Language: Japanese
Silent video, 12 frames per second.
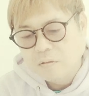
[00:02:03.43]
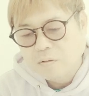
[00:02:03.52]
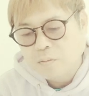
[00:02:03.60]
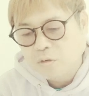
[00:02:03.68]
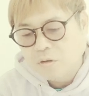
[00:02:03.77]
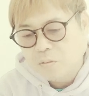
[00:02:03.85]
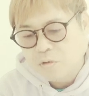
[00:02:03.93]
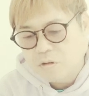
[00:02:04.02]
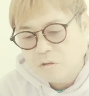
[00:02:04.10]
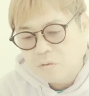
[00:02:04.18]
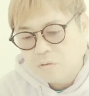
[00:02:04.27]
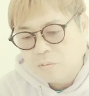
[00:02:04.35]
そもそも
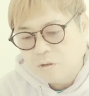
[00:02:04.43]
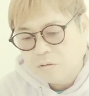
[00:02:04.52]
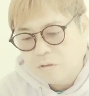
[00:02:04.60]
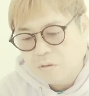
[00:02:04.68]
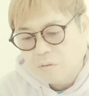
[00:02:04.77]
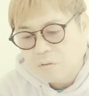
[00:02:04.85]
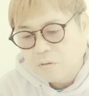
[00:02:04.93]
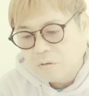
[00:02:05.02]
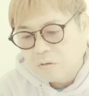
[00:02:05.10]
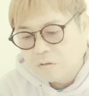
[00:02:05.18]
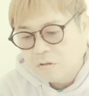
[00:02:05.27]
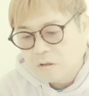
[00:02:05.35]
字のうまさを
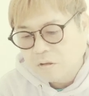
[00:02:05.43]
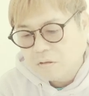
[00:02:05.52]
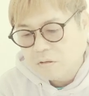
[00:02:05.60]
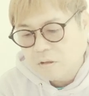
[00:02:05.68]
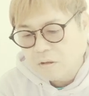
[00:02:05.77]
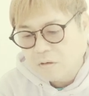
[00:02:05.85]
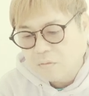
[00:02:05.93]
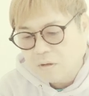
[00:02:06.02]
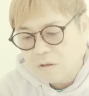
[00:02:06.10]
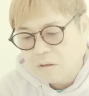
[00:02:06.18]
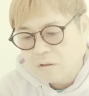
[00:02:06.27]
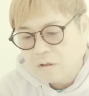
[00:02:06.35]
成績
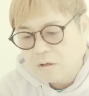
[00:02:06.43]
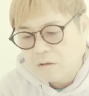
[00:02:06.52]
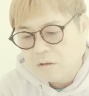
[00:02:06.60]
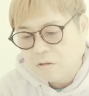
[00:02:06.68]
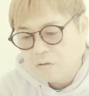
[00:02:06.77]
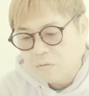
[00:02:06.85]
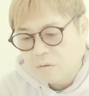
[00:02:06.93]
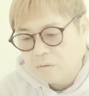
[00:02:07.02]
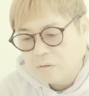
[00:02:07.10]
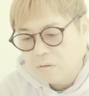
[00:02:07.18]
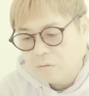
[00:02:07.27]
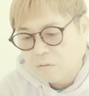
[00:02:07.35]
は関係ないでしょわ
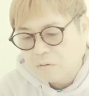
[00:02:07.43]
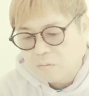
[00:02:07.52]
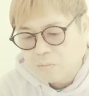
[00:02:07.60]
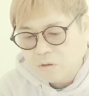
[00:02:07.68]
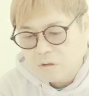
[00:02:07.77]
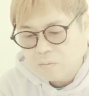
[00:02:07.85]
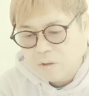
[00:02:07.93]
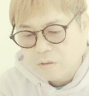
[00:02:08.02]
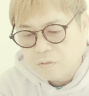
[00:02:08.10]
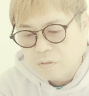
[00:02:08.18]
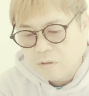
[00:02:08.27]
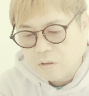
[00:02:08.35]
ざわざこんな
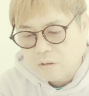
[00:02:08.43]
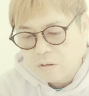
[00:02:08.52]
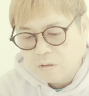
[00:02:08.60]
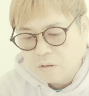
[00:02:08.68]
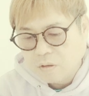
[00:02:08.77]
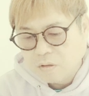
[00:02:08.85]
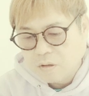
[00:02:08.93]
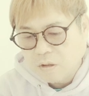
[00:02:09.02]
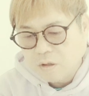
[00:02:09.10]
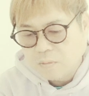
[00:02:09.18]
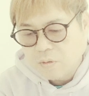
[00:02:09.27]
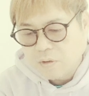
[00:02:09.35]
プライベートな手
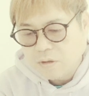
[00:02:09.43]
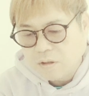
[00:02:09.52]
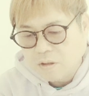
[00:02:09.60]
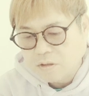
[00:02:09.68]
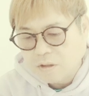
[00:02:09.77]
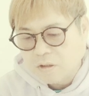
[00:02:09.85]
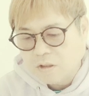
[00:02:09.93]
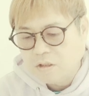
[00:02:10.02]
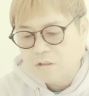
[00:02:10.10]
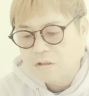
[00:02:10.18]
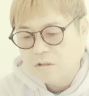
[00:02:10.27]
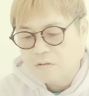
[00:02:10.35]
紙まで出してきて
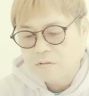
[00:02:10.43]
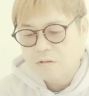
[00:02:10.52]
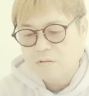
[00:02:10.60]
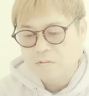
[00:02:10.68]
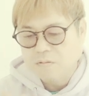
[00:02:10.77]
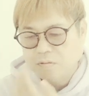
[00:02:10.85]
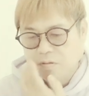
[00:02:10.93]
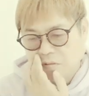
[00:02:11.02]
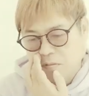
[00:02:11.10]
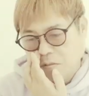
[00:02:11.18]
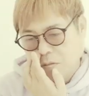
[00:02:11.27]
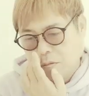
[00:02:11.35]
必死すぎる
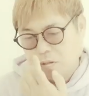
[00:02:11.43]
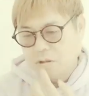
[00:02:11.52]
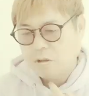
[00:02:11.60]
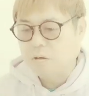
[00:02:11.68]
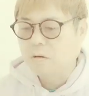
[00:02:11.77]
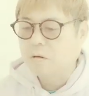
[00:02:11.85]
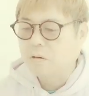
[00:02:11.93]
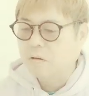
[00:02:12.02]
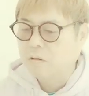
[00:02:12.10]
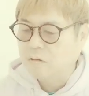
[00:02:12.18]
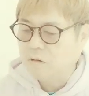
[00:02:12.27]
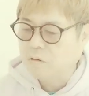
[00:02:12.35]

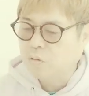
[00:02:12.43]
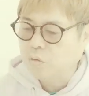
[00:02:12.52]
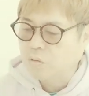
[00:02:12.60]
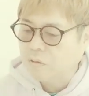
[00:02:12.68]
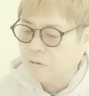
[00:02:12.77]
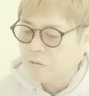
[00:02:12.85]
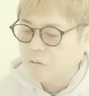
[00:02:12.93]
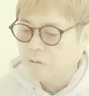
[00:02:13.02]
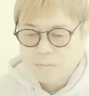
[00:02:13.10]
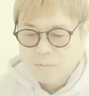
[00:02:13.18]
ああなるほどね